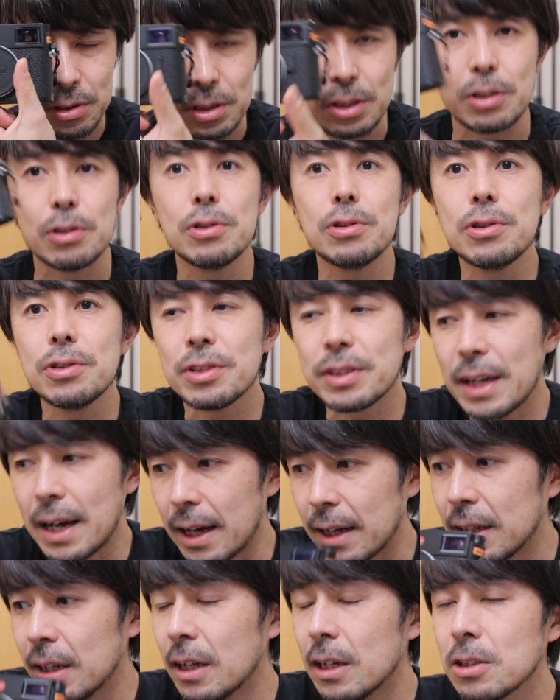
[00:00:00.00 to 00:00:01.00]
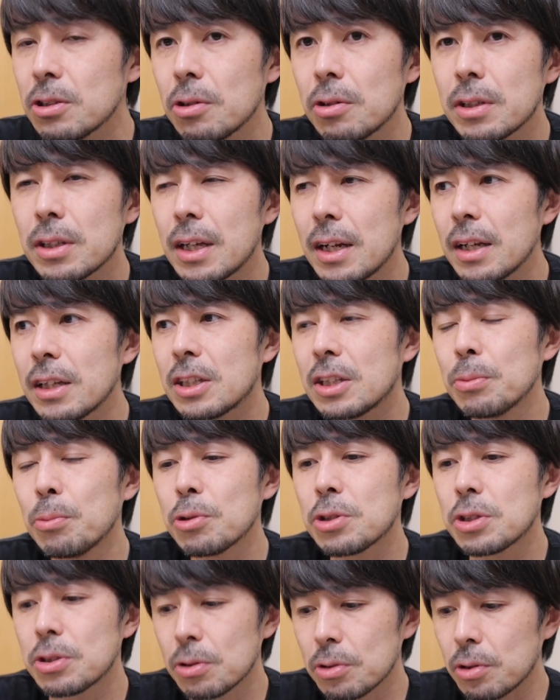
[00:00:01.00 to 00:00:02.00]
ていう風な、そういったね気
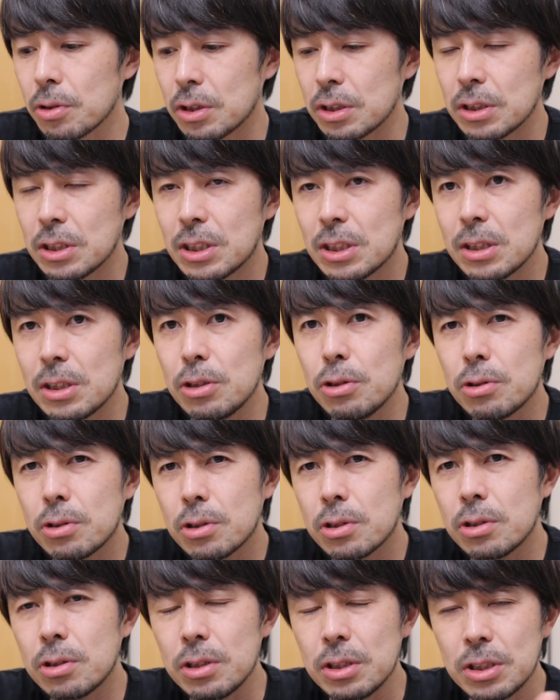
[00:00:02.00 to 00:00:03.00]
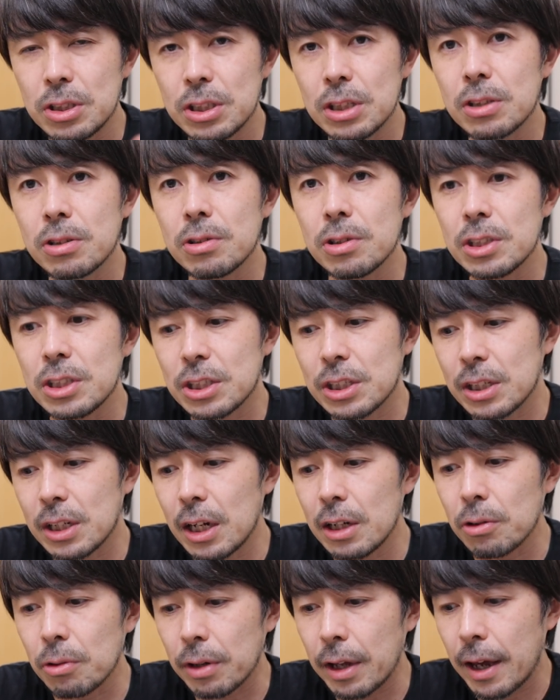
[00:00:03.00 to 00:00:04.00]
持ちの時、ゆっくりじっくりしっ
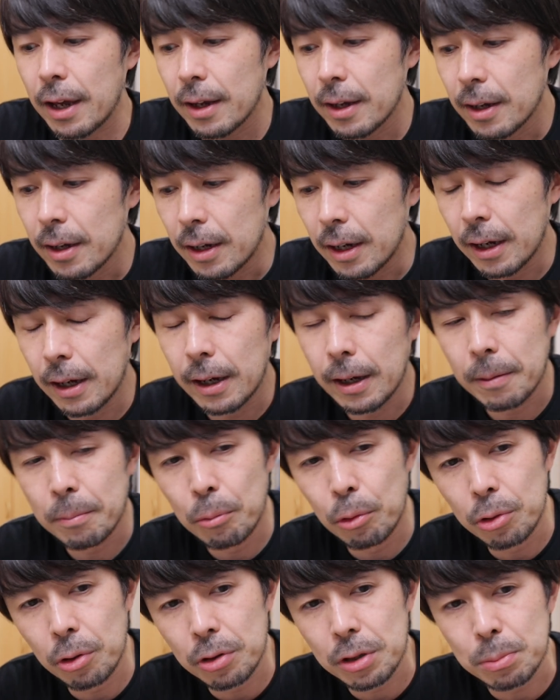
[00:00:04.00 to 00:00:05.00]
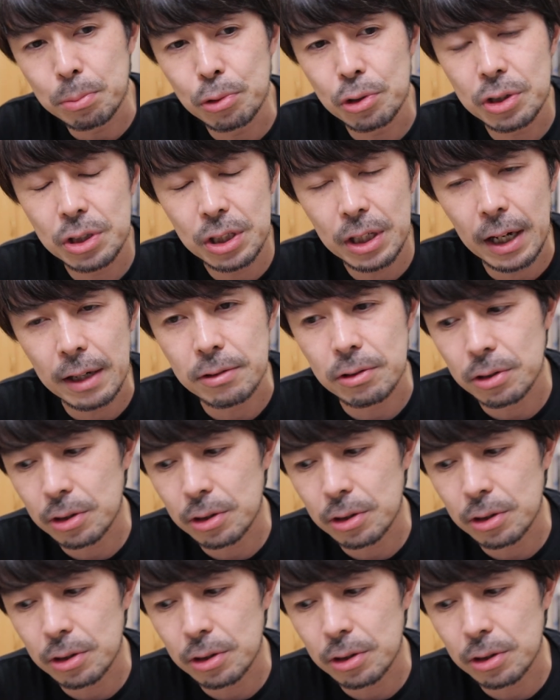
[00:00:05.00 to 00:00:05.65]
かりとね、物に向き合うっ